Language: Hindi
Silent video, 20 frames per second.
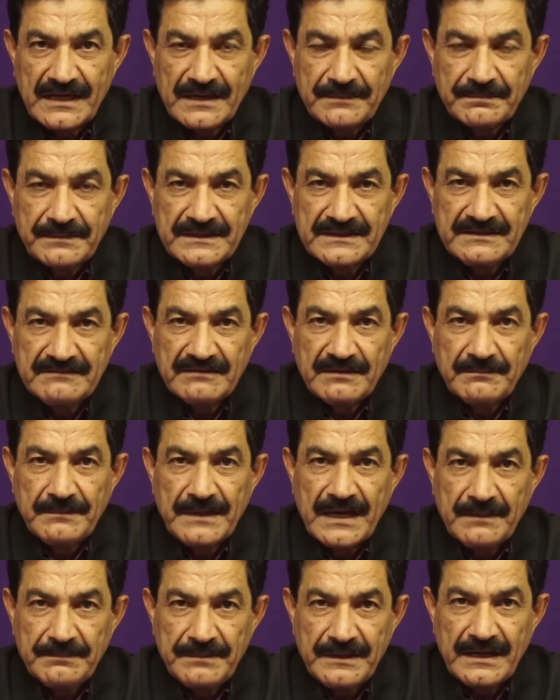आपके जीवन में
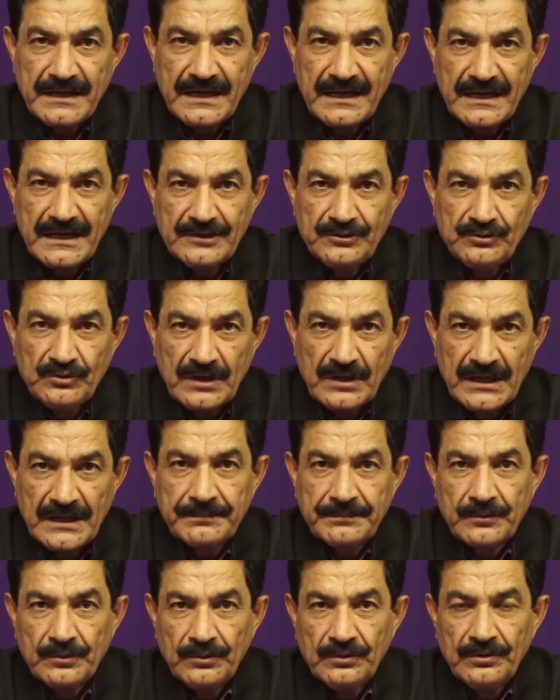आ भी रहा है जो
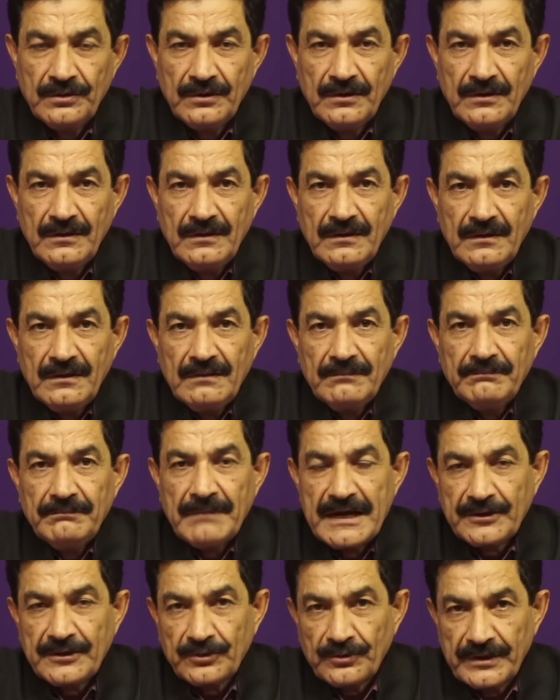आपको
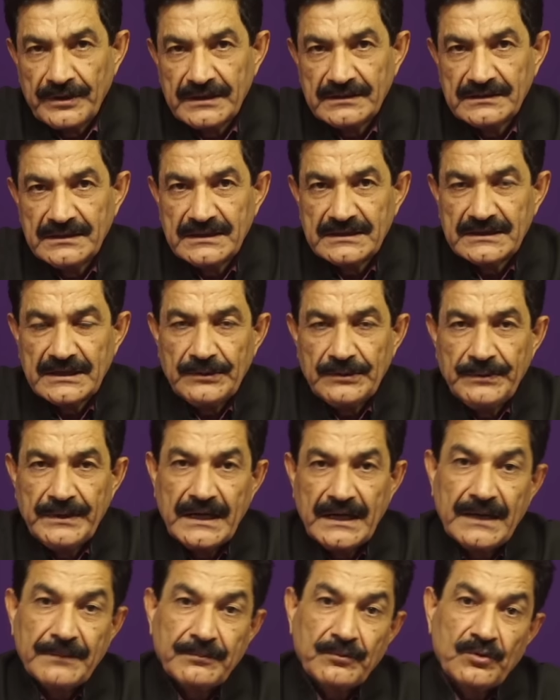मेंटोरिंग देते हुए
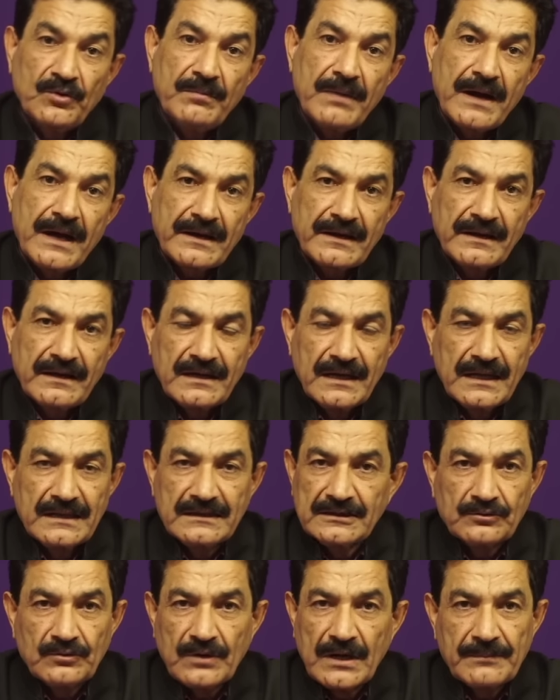आपको बाहर निकाल
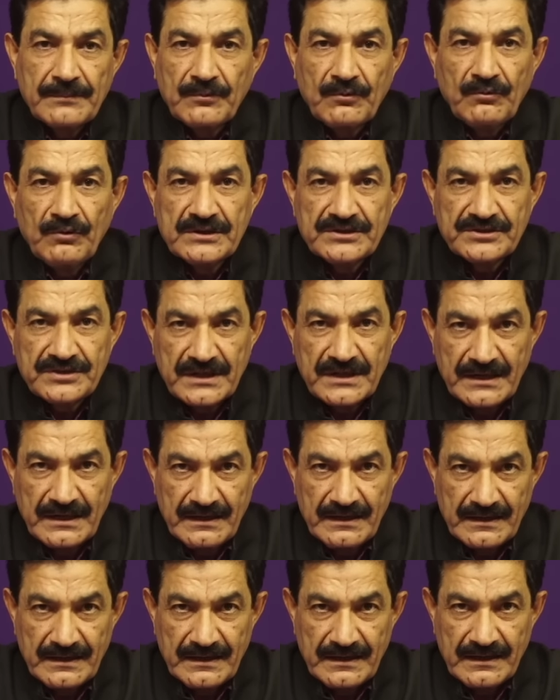दे तो आपको अच्छा नहीं
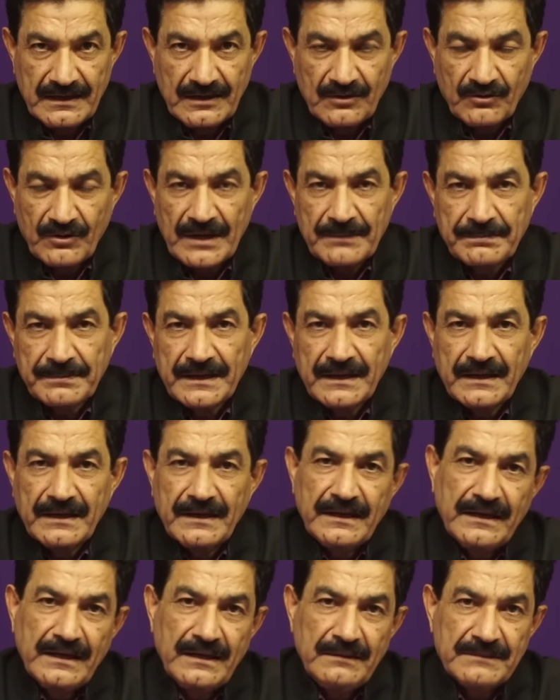लगेगा और आप कहेंगे
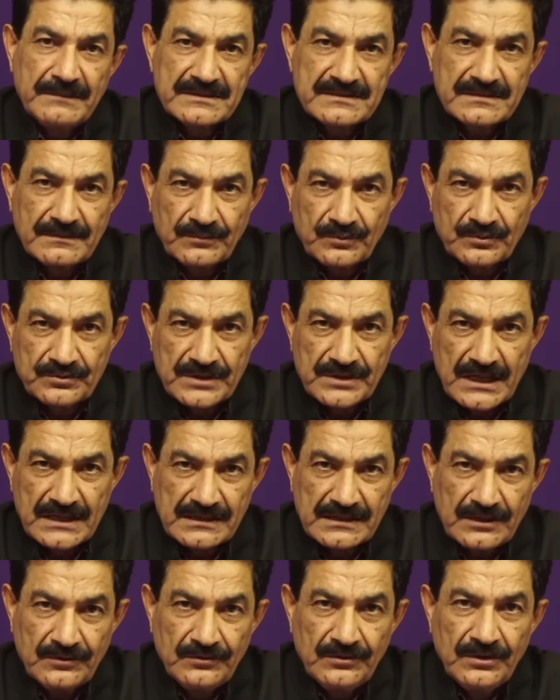नहीं नहीं मैं सब कुछ
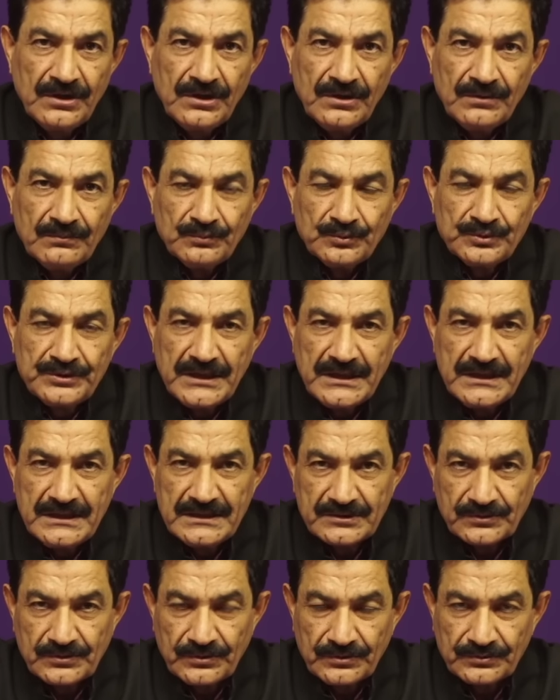जानता हूं मुझे
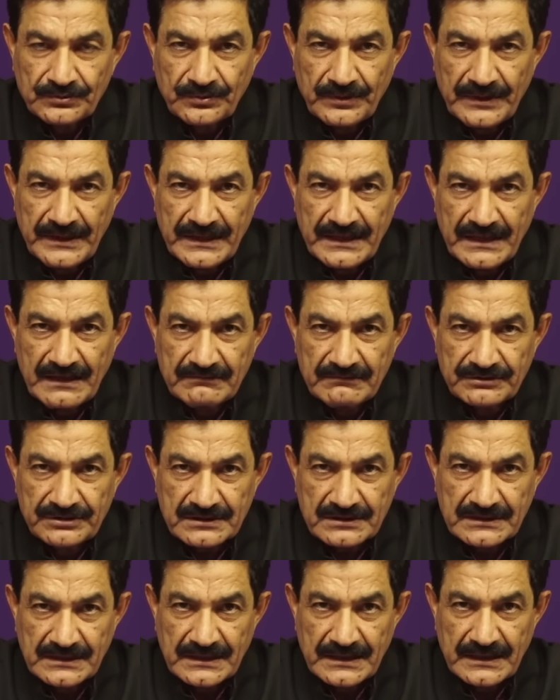इसको सुनने की
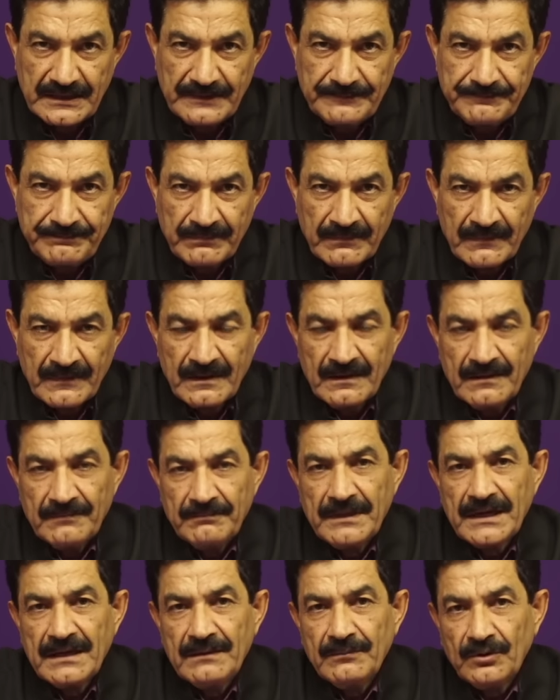आवश्यकता नहीं
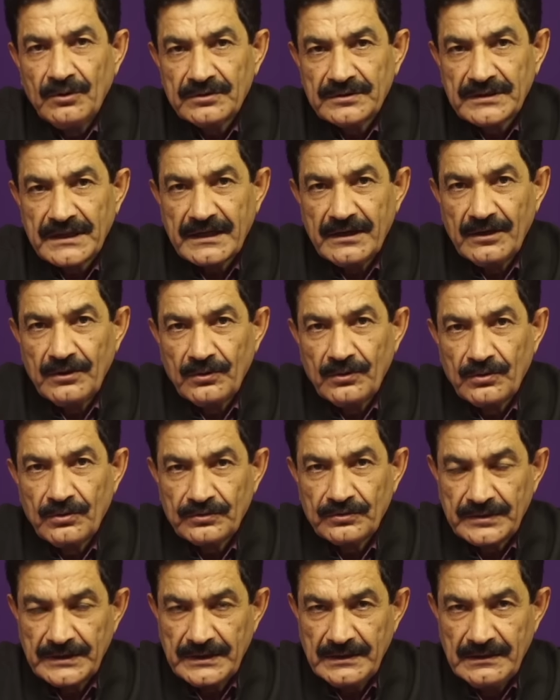मैंने बहुत सारे लोगों
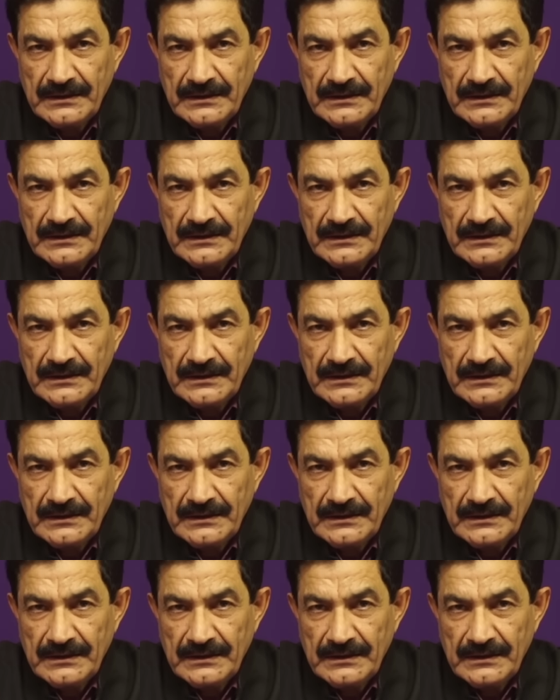से